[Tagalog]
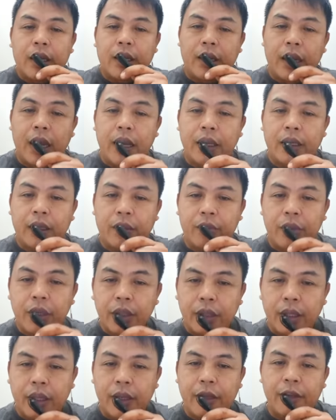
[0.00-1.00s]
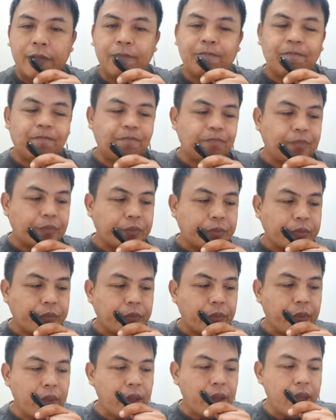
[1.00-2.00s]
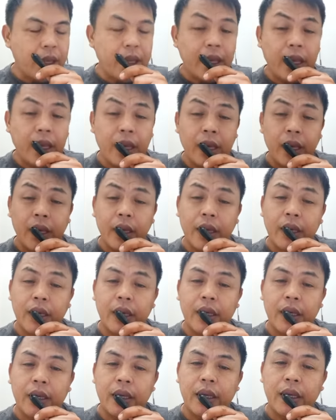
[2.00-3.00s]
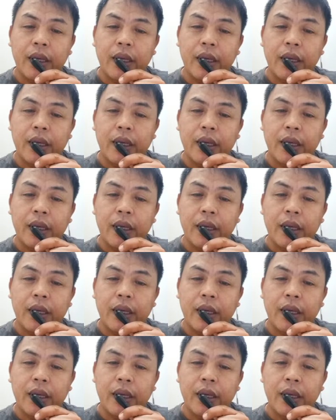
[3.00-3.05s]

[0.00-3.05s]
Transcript: Nay Cavite eh